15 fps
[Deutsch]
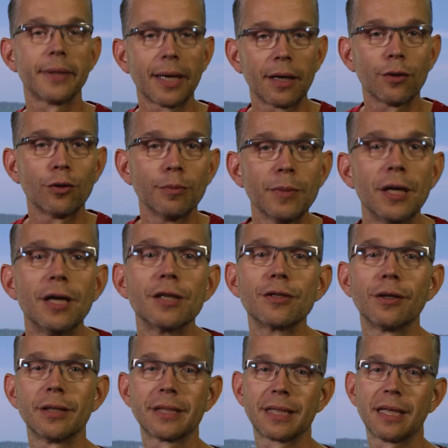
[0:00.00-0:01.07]
Darum
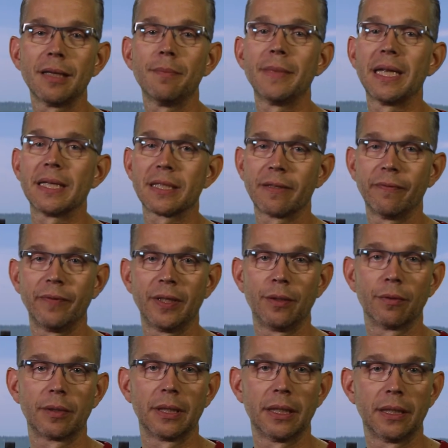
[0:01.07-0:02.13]
soll es dann im nächsten
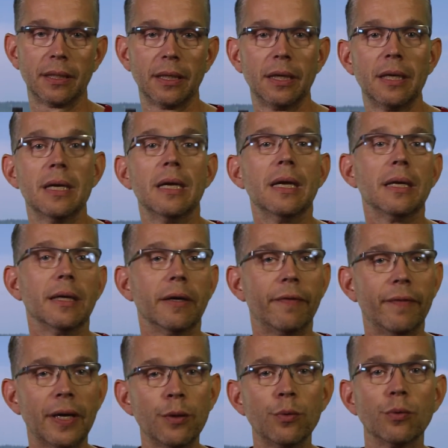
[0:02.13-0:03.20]
Video gehen.
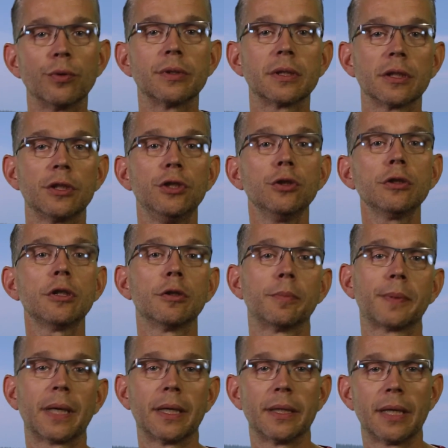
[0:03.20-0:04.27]
Wenn du unseren
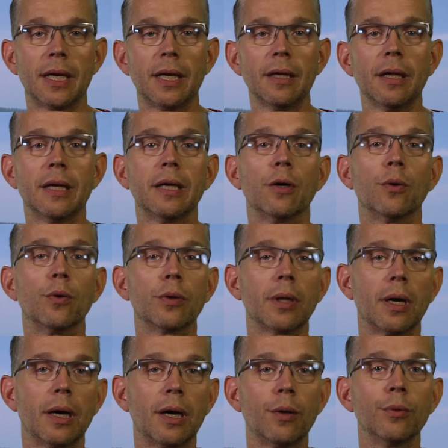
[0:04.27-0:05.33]
YouTube-Kanal
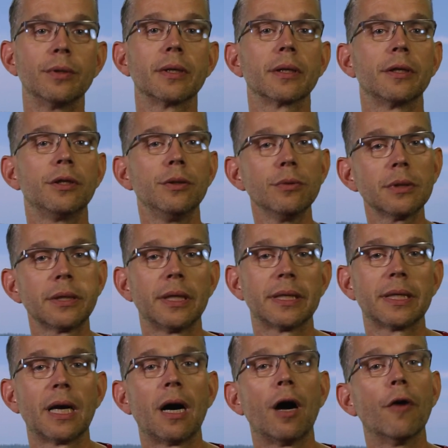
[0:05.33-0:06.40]
oder unseren
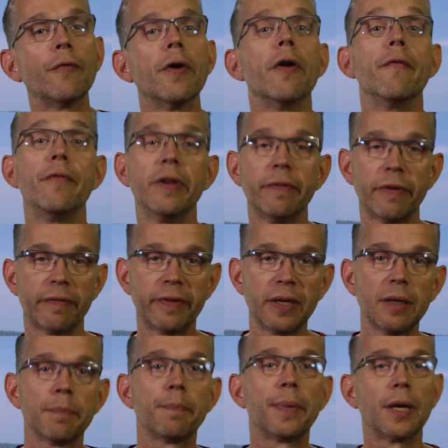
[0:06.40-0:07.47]
Newsletter auf
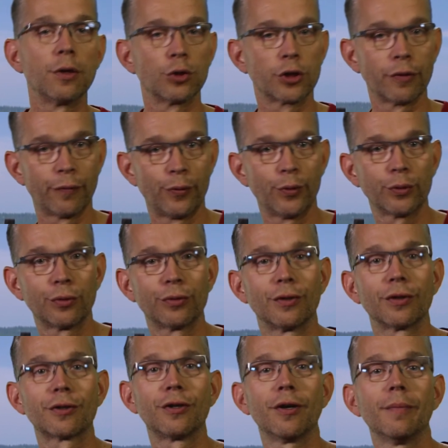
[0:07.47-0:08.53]

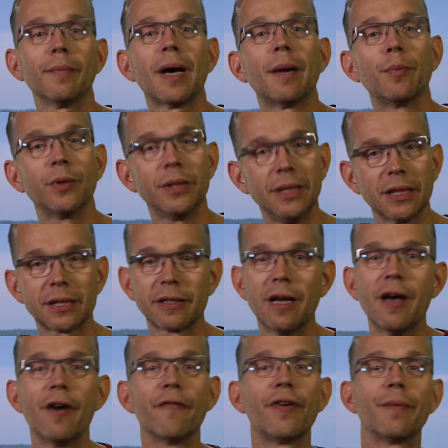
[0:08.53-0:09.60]
www.penoceanphoto.com abonnierst,
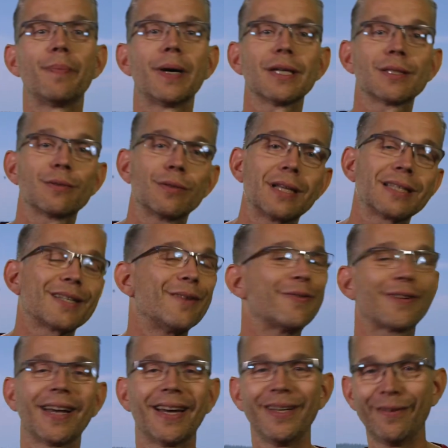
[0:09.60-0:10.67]
verpasst du das
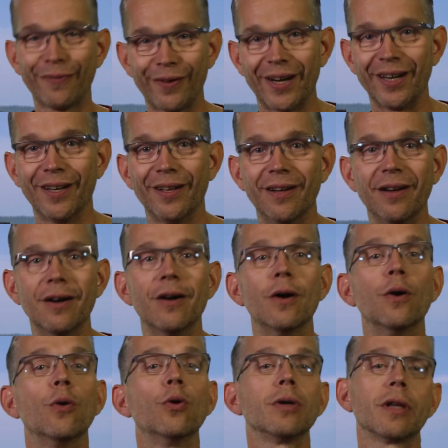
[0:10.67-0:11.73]
auf keinen Fall.
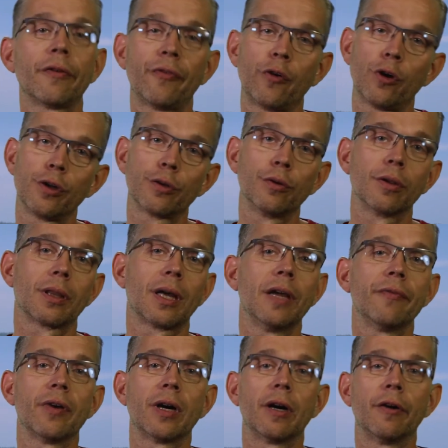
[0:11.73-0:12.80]
Oder folge uns
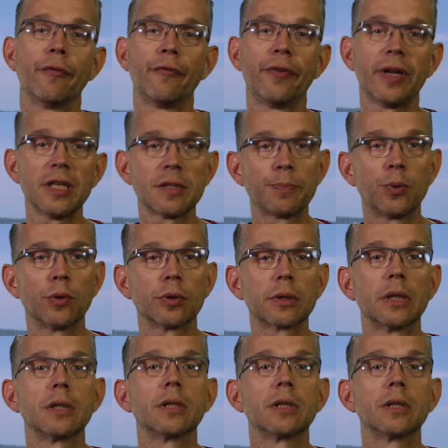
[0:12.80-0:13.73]
einfach auf Facebook,